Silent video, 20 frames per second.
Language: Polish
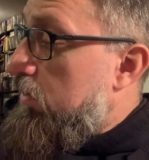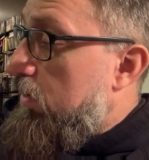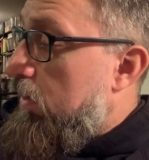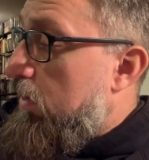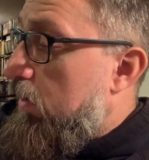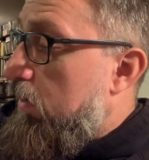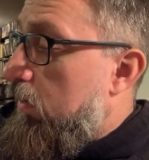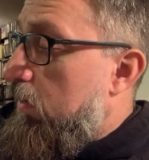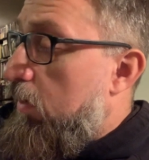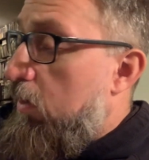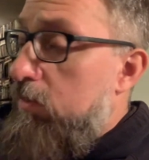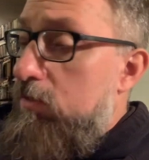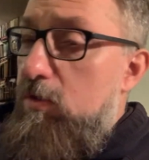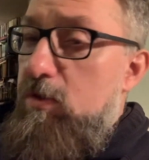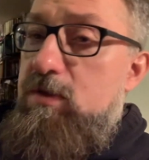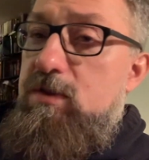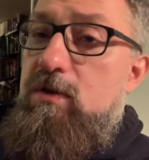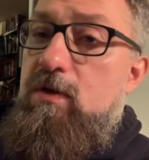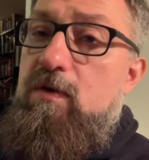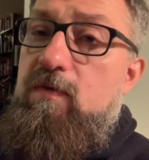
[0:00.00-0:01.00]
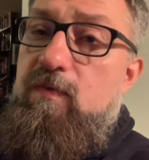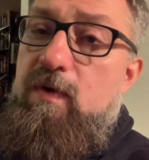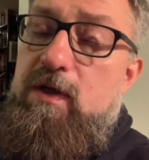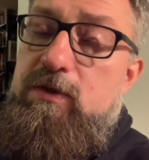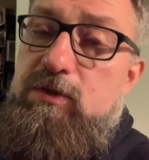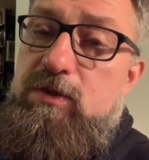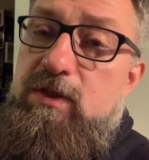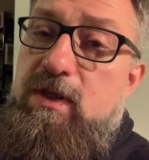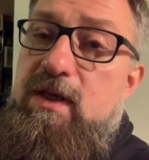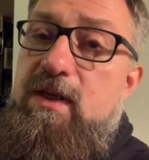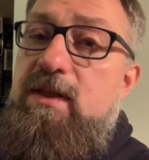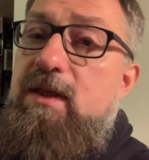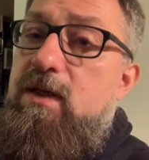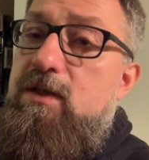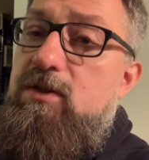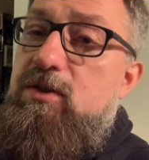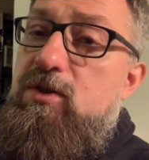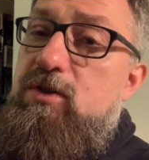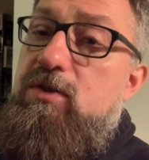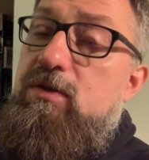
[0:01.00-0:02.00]
o, o to, co właśnie
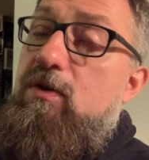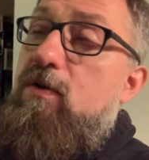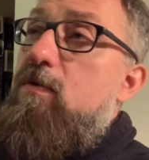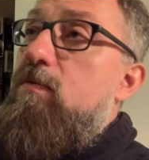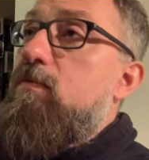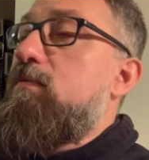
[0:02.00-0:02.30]
też no,